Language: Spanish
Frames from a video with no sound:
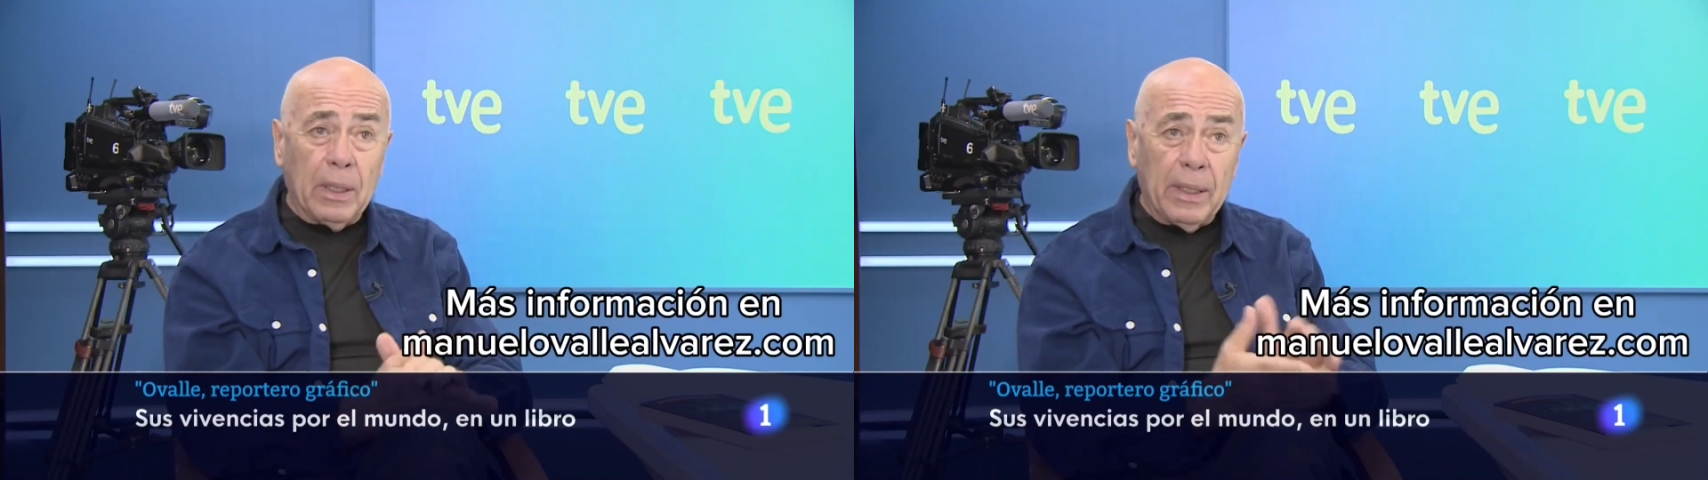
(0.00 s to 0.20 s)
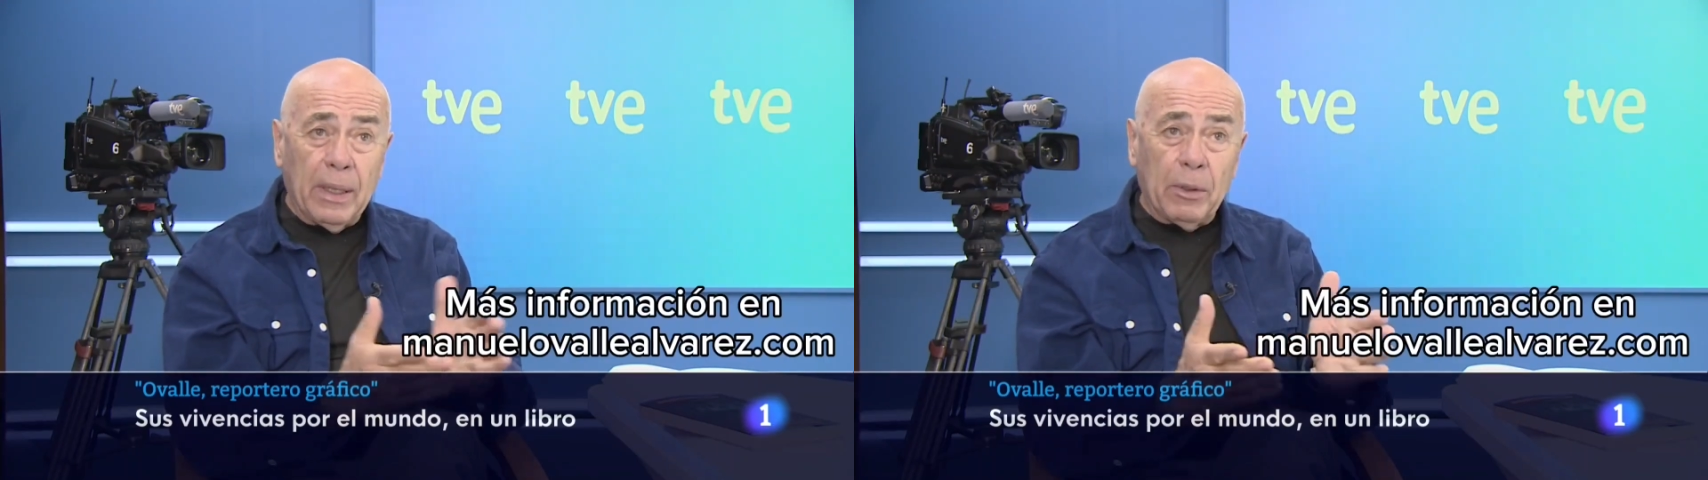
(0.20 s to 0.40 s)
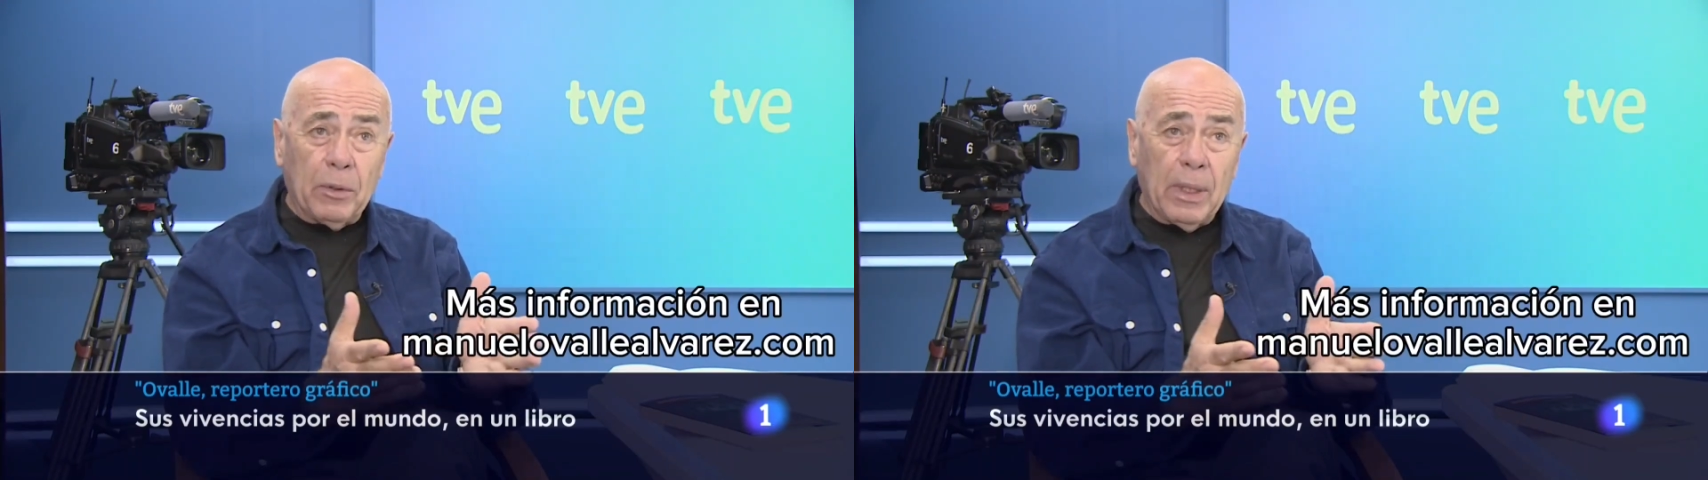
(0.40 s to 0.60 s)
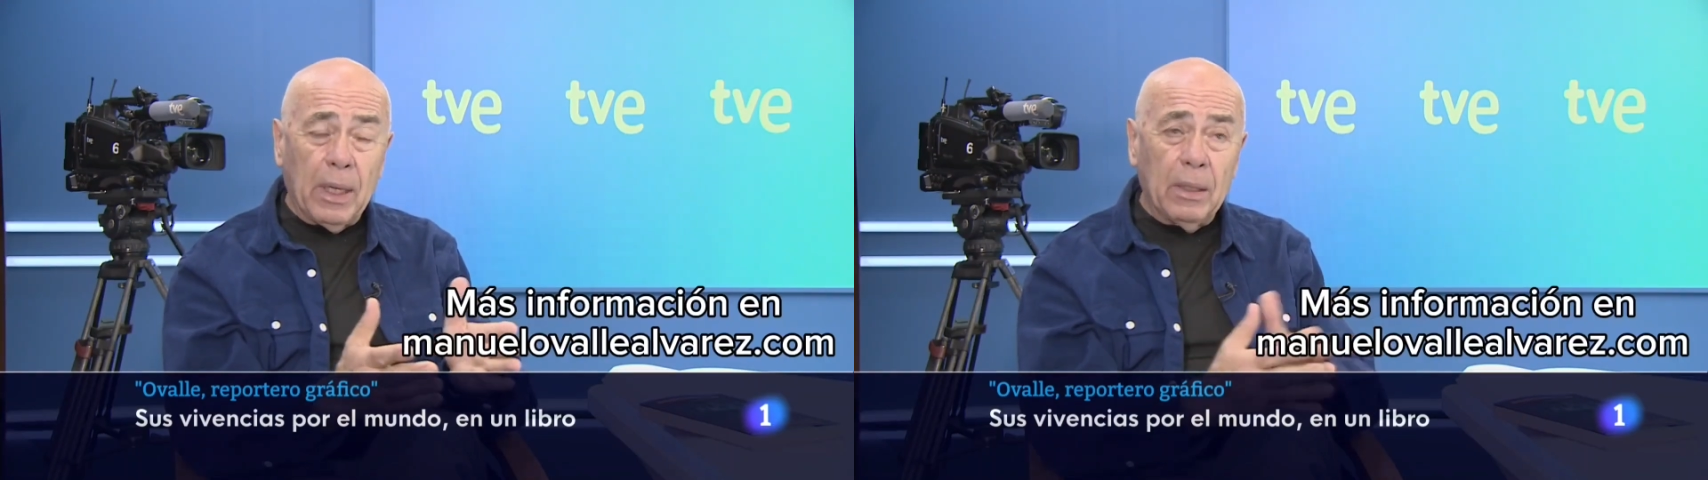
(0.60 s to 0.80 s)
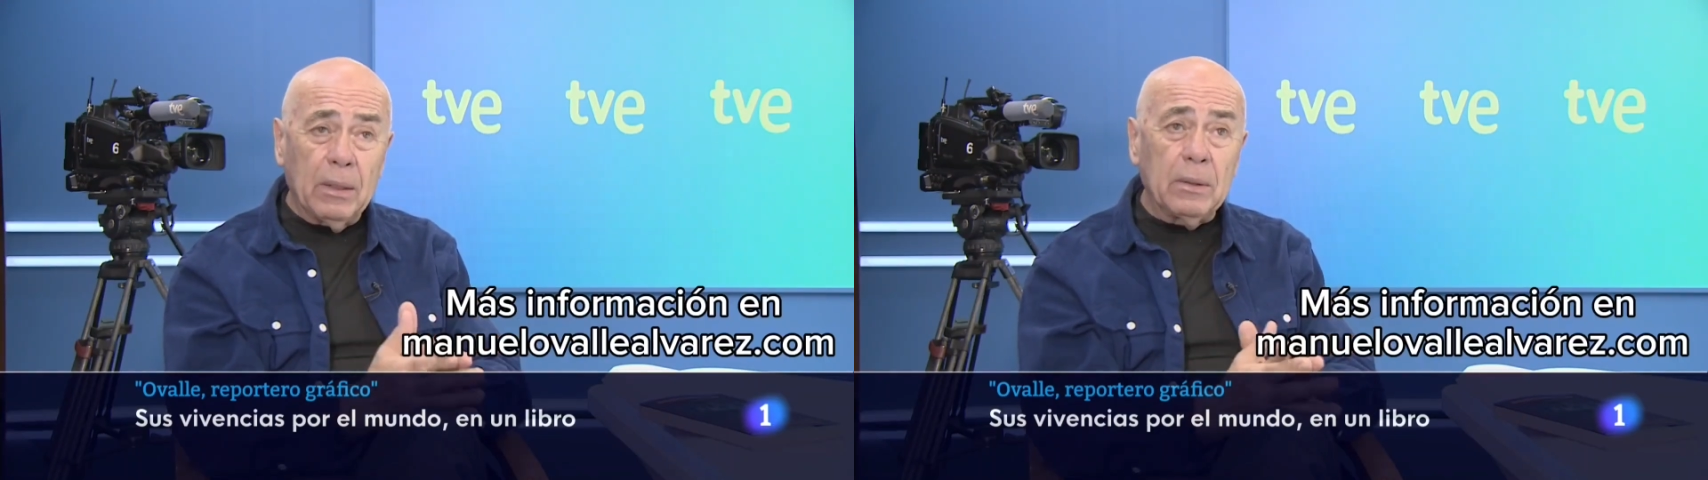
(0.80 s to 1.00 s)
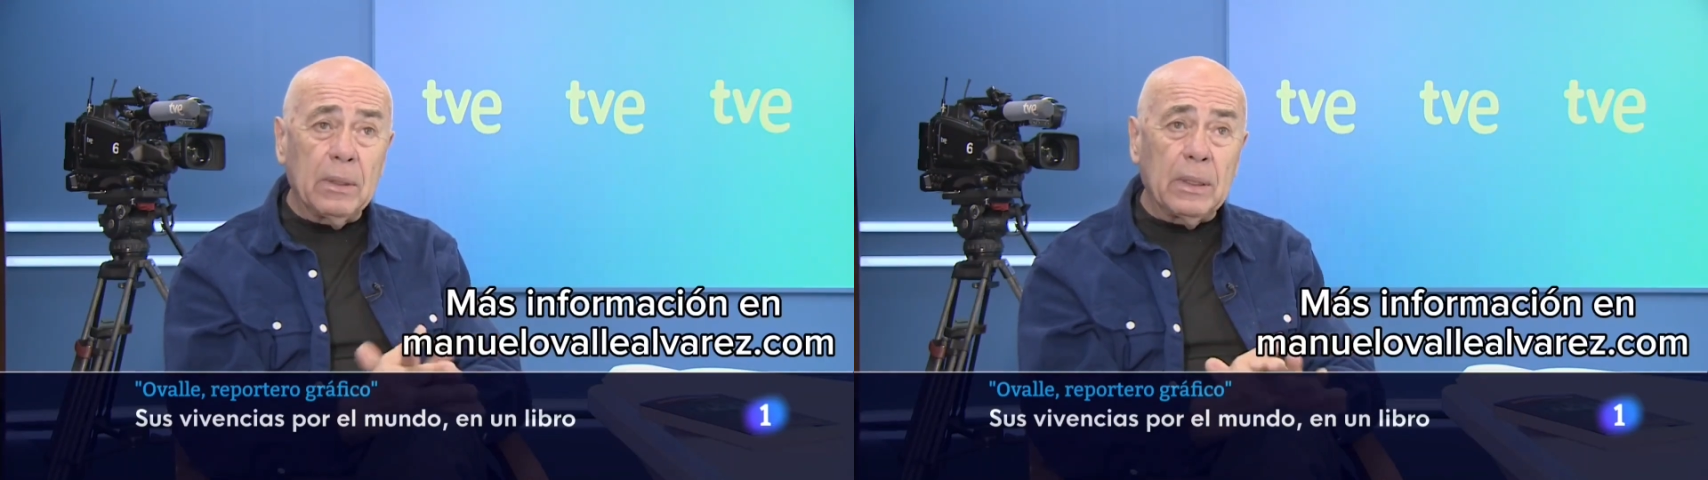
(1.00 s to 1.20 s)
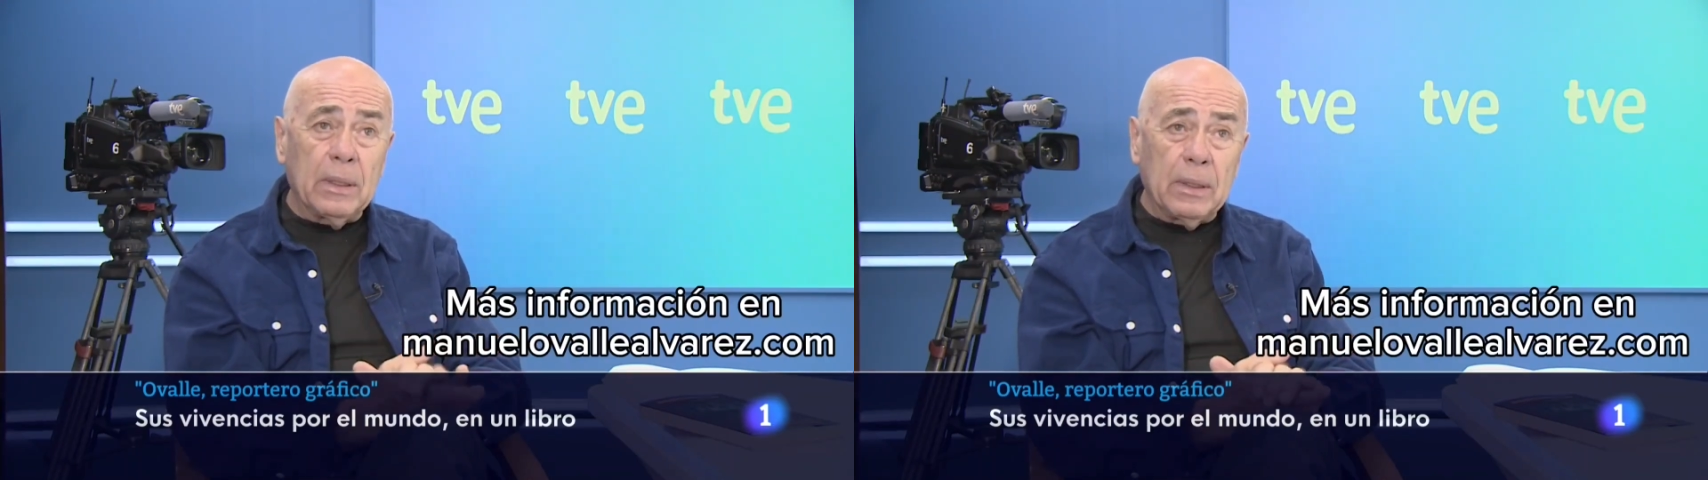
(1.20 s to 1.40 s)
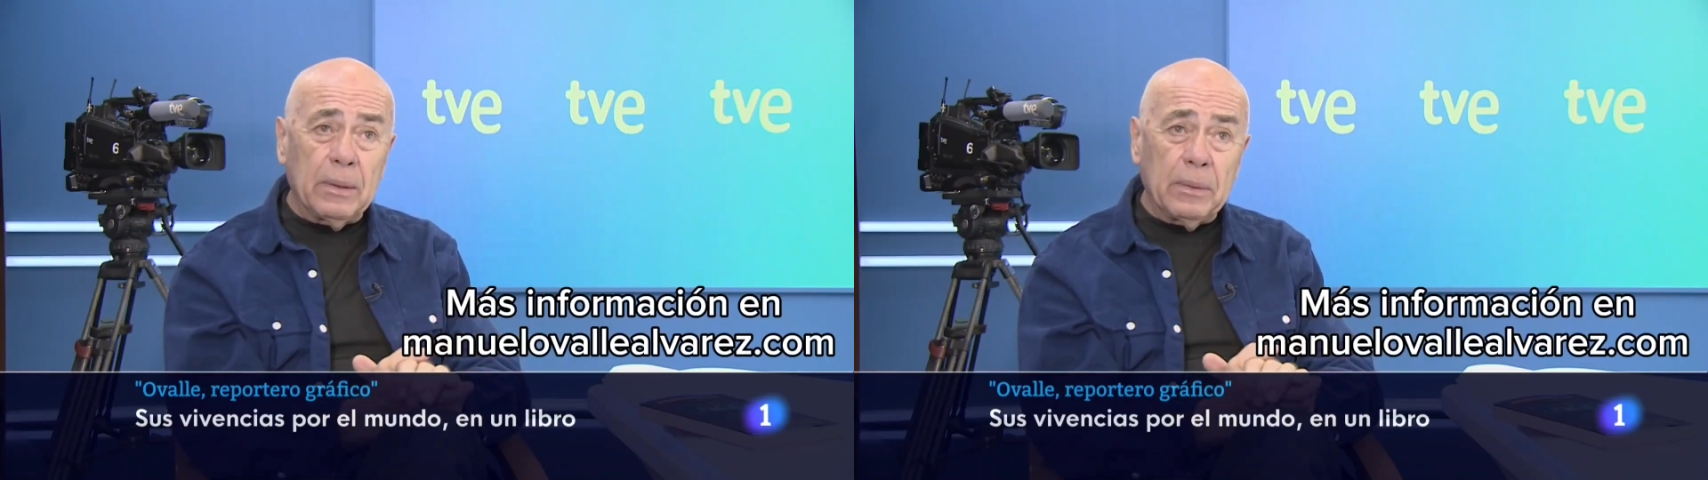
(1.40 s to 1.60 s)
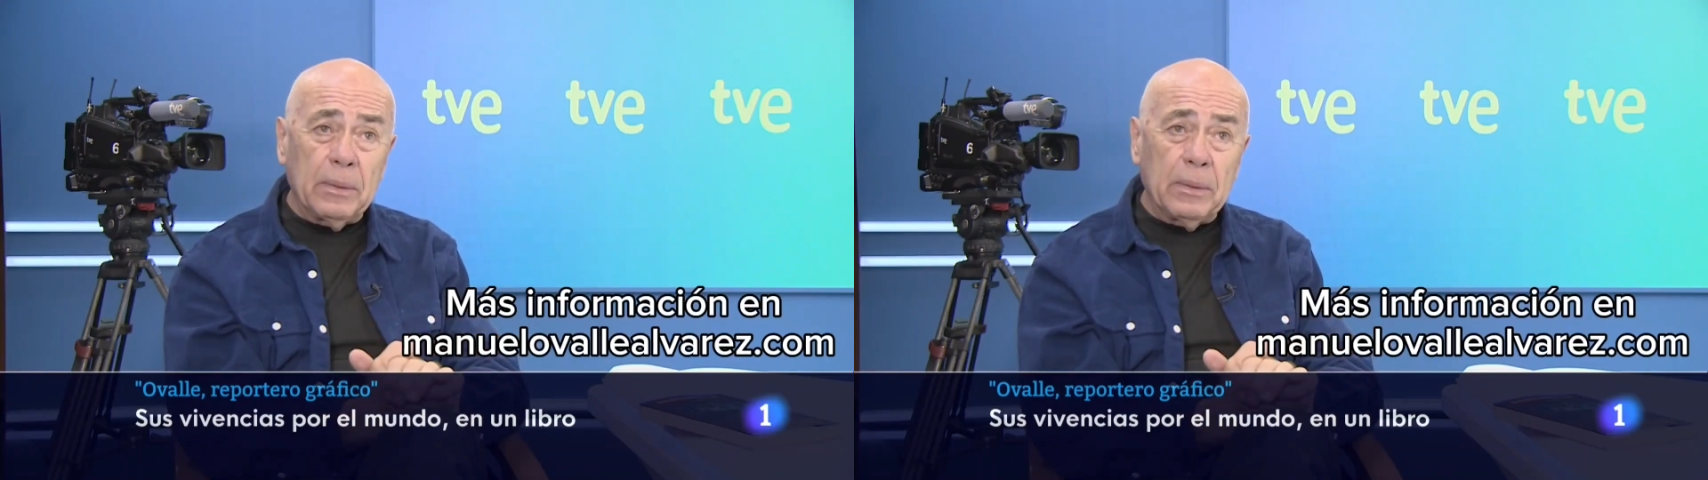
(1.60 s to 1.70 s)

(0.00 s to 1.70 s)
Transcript: Guinea Ecuatorial, eh,